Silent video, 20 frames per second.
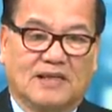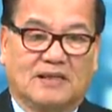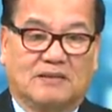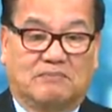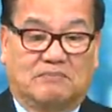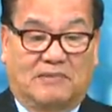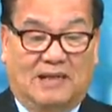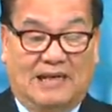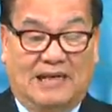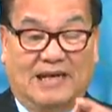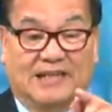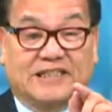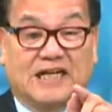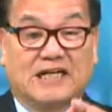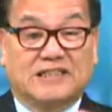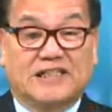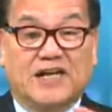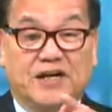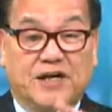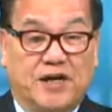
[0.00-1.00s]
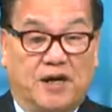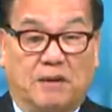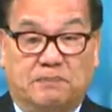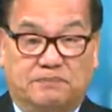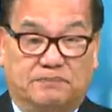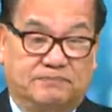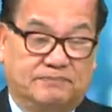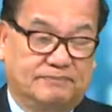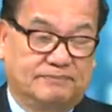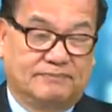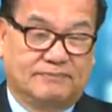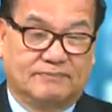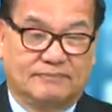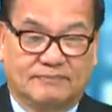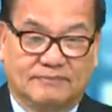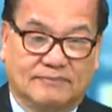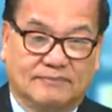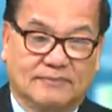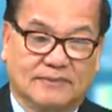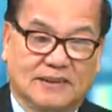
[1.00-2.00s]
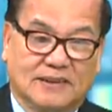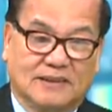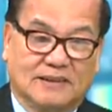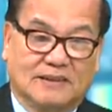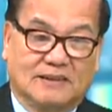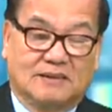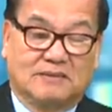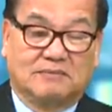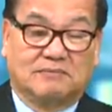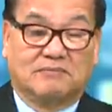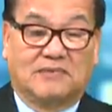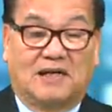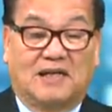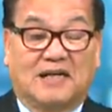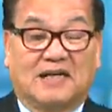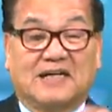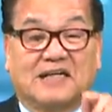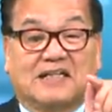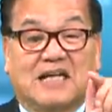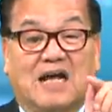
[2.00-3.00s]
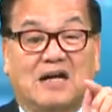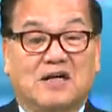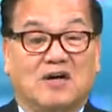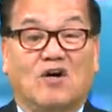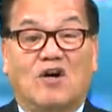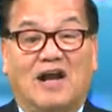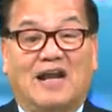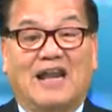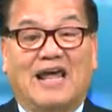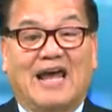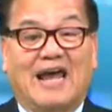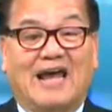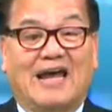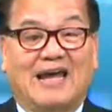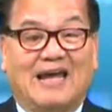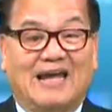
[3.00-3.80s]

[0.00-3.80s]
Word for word: mày là thằng gián điệp mà là cái thằng gọi là